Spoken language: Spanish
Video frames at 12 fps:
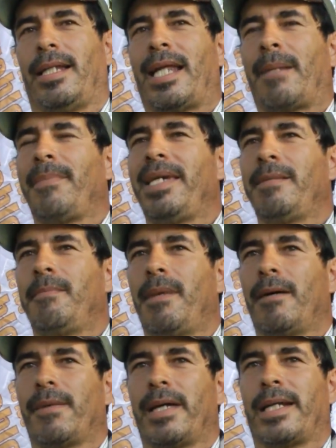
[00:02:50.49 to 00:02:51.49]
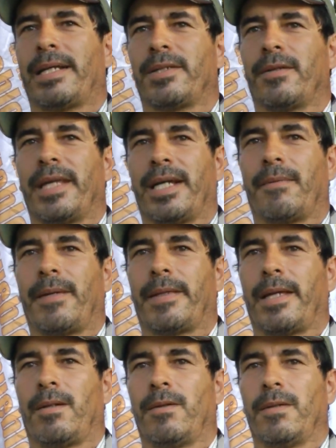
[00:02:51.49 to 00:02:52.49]
la misma Federación de
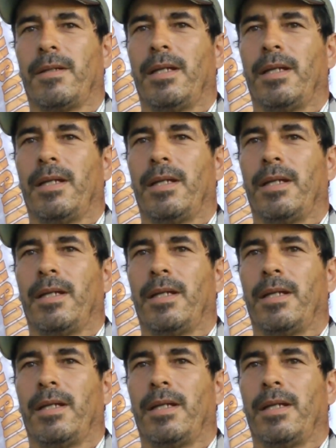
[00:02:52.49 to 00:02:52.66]
Cafeteros